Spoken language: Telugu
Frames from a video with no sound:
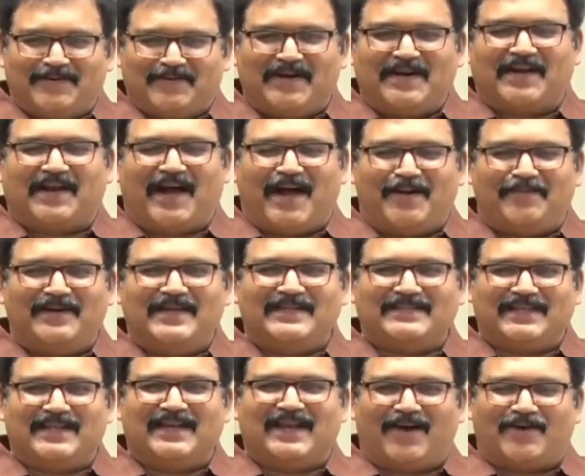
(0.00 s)
ఇటువంటి కామెడీ
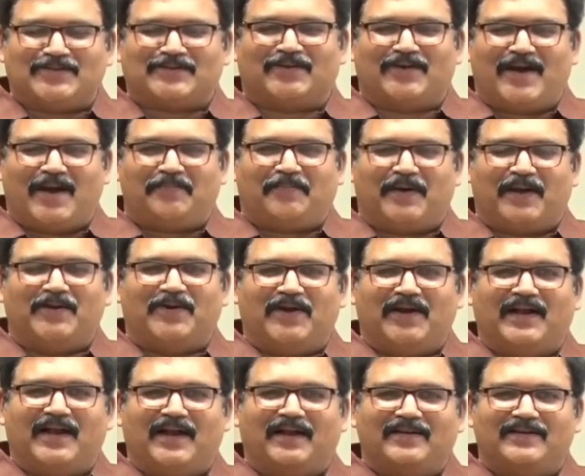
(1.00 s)
సీన్లు అవసరమా
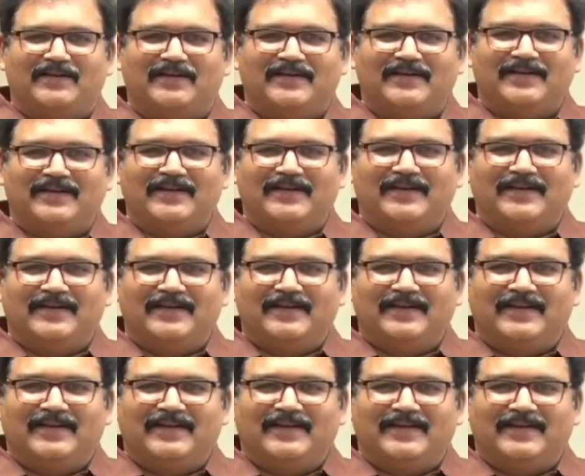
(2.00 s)
పన్నవాళ్ళు గారు
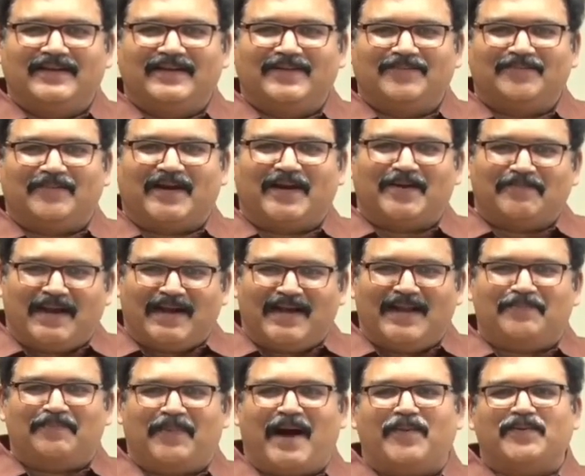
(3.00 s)
మొన్న
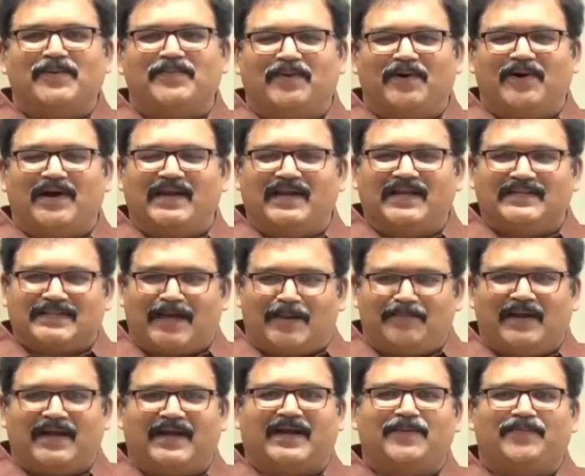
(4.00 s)
మళ్ళీ బాబుమోహన్ని
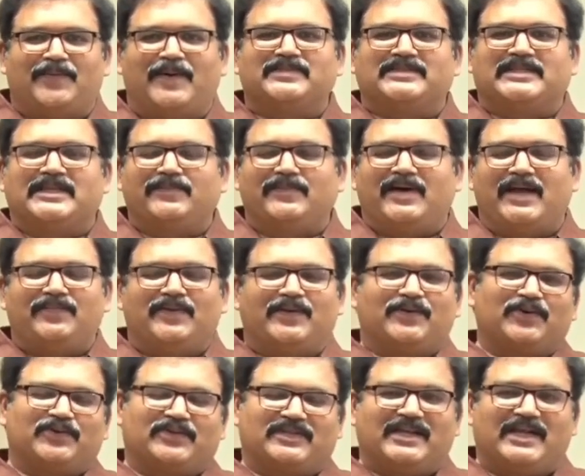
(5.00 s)
జంబలకడి పాము సినిమాని
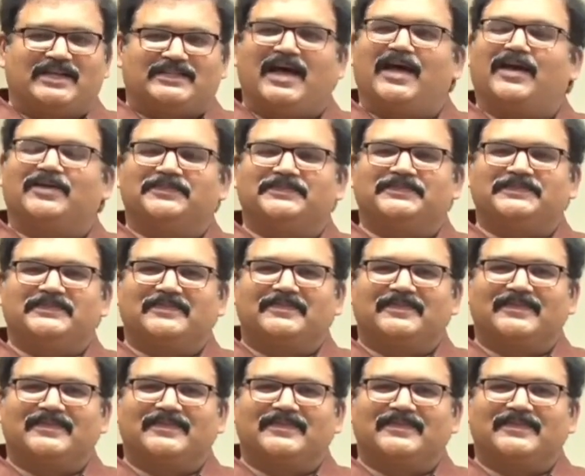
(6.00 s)
మీరు గుర్తు చేశారు